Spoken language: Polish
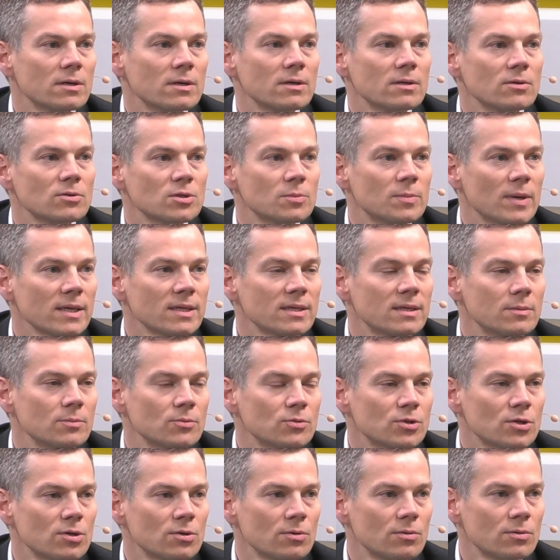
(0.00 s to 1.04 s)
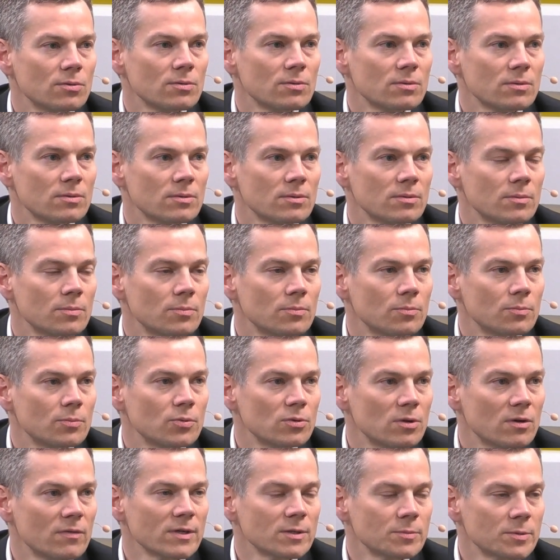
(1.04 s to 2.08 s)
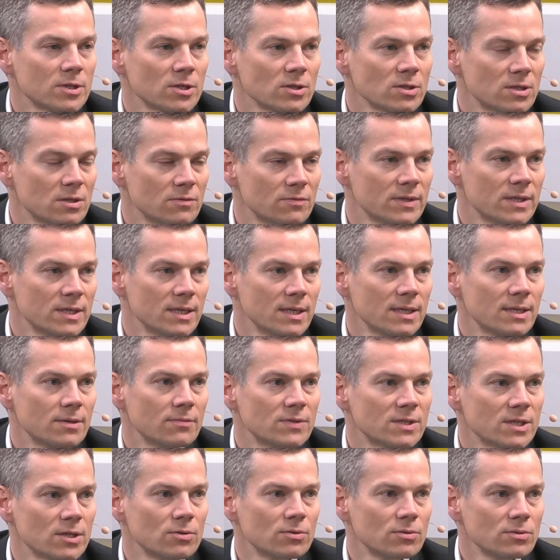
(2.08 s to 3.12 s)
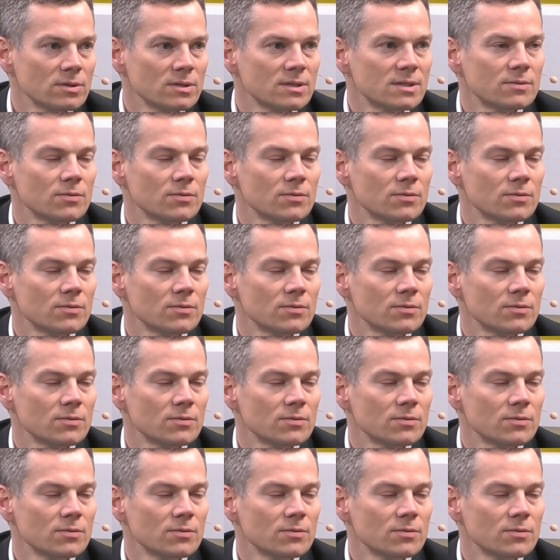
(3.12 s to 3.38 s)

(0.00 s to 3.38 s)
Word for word: E, no, że banki muszą e, budować bieżący wynik w celu